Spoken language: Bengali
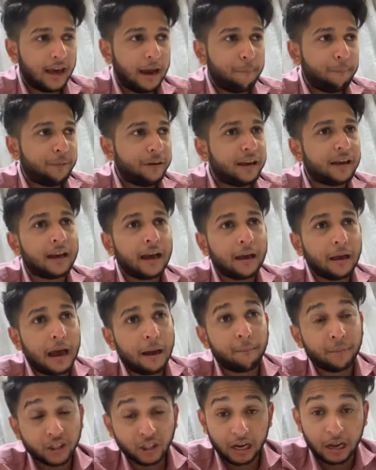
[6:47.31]
আপনারা
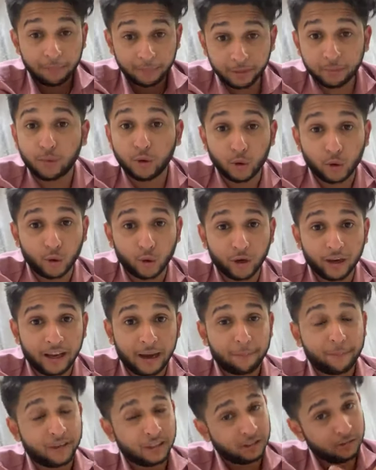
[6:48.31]
আমার আমি ভুল করলে
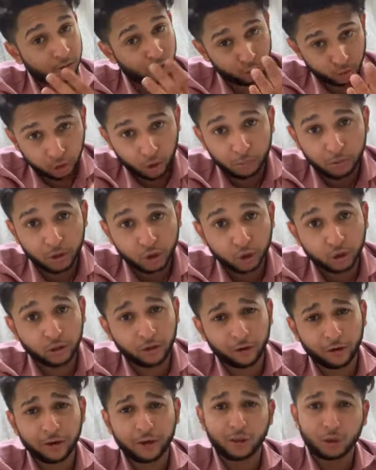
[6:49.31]
আপনারা যেরকম সমালোচনা
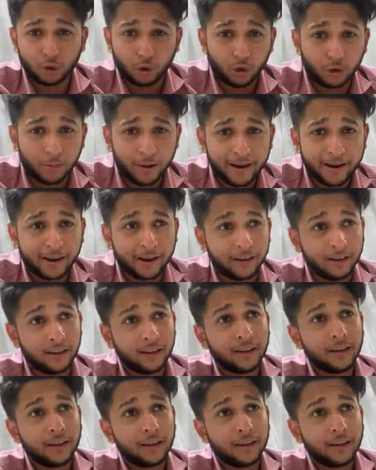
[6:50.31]
করেন ট্রোল বানান